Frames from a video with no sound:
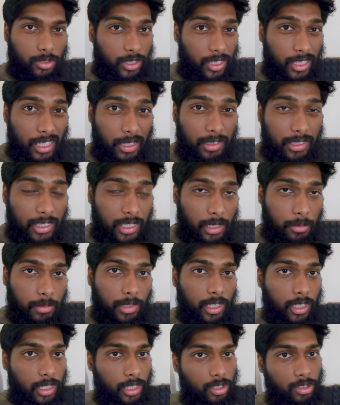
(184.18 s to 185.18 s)
ஸோ இதே
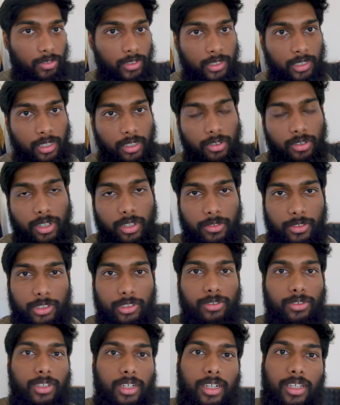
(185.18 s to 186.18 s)
செட்டப் தான் நீங்களும் வச்சுருக்கணும்னு
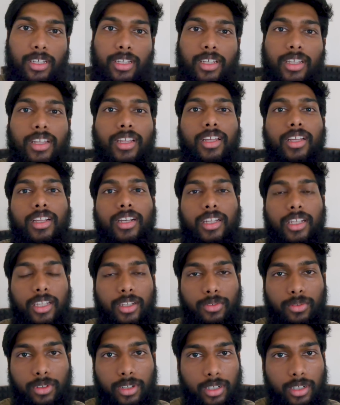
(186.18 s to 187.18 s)
அவசியம் இல்லை நீங்கள்